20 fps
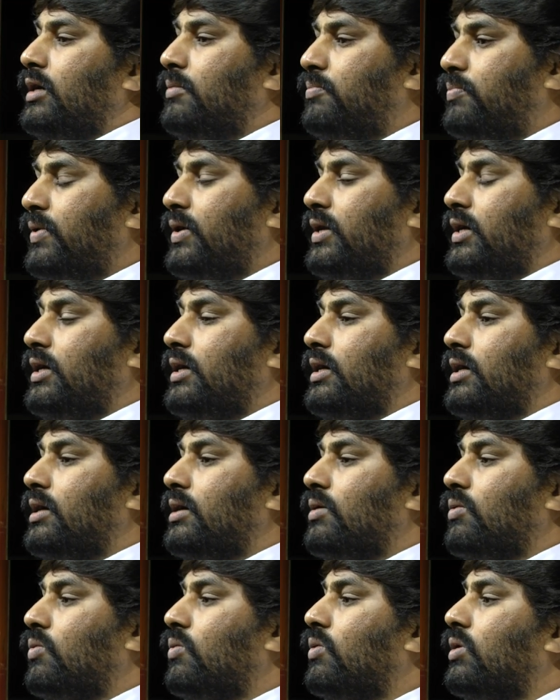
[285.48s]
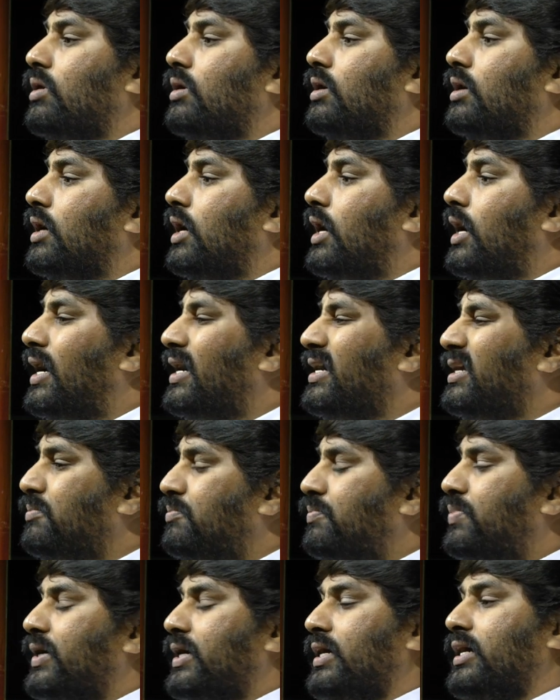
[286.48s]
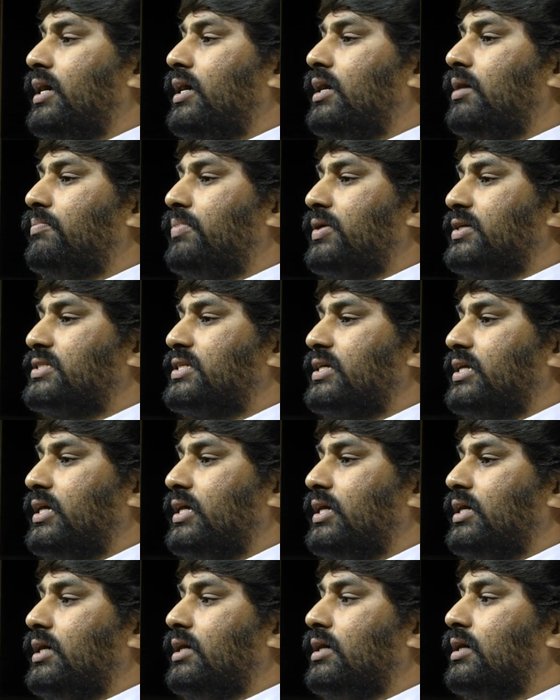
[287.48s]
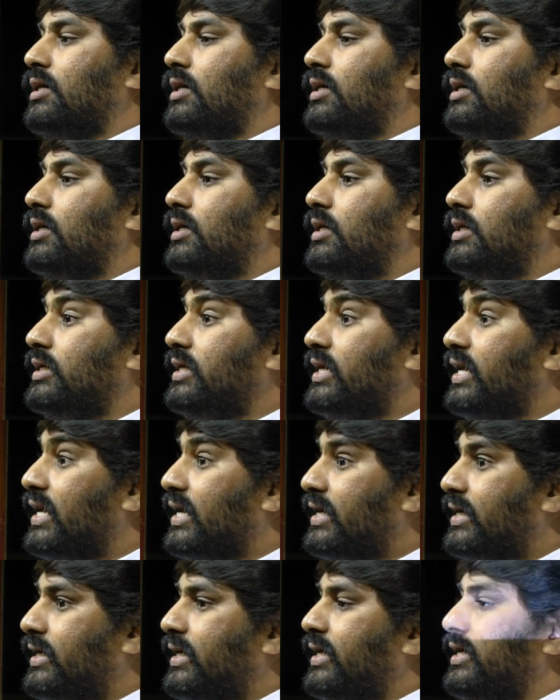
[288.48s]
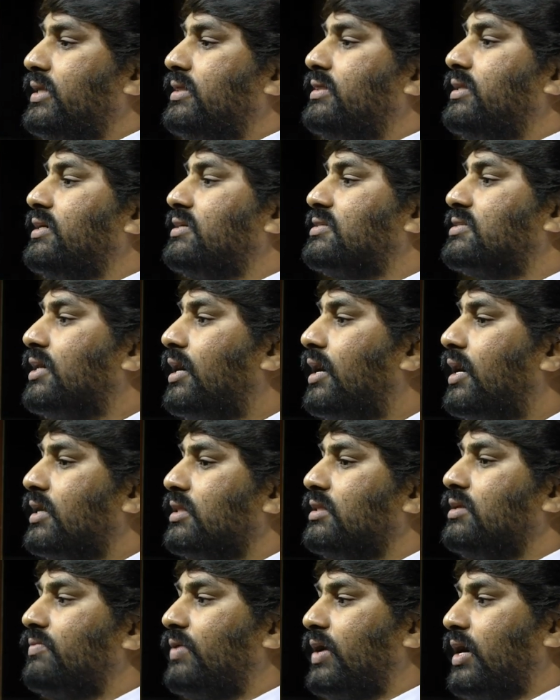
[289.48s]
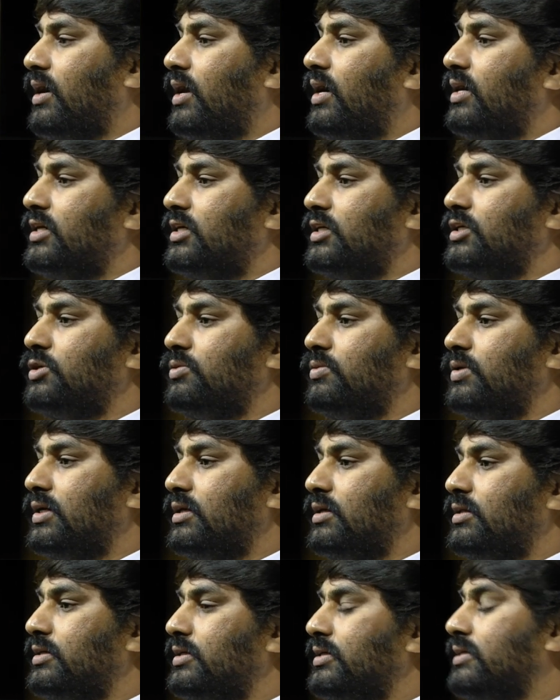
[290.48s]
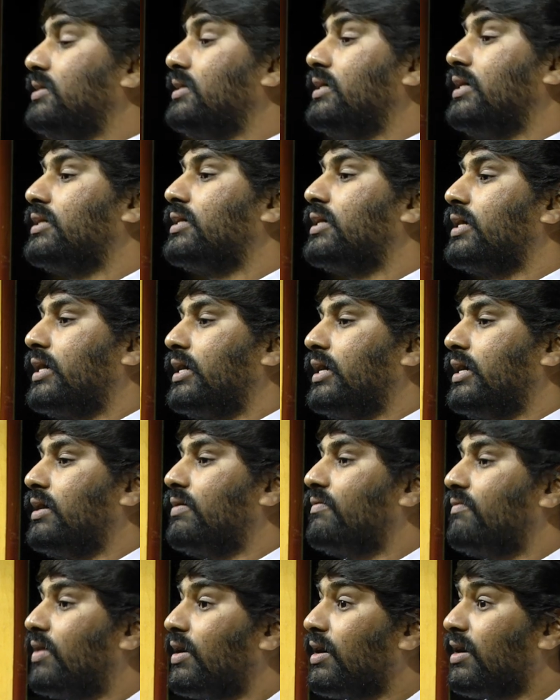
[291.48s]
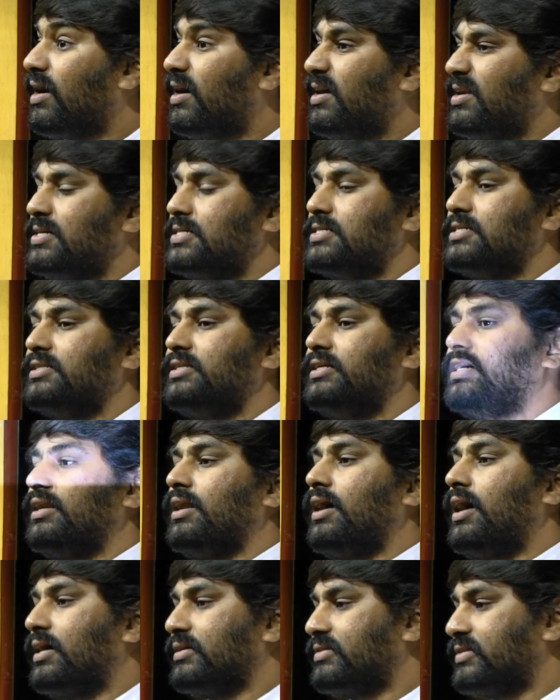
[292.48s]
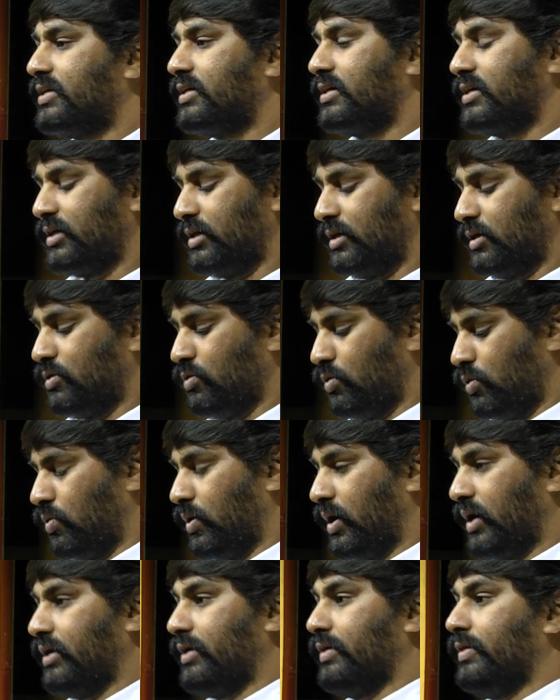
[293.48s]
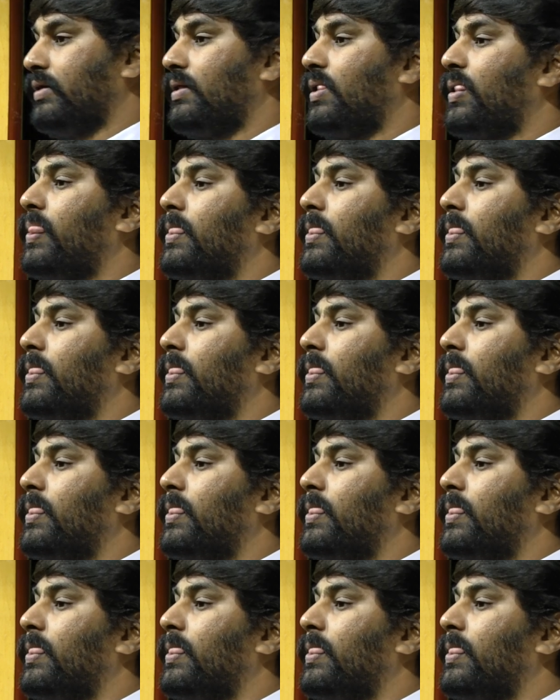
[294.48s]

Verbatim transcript: இப்படி ஒரு அடிப்படையான பிரச்சனை இலக்கியத்தை சார்ந்து வரலாறு எழுதுவது என்கிற வரலாறு எழுதியல் ஆசிரியர்களுக்கு உருவாகிறது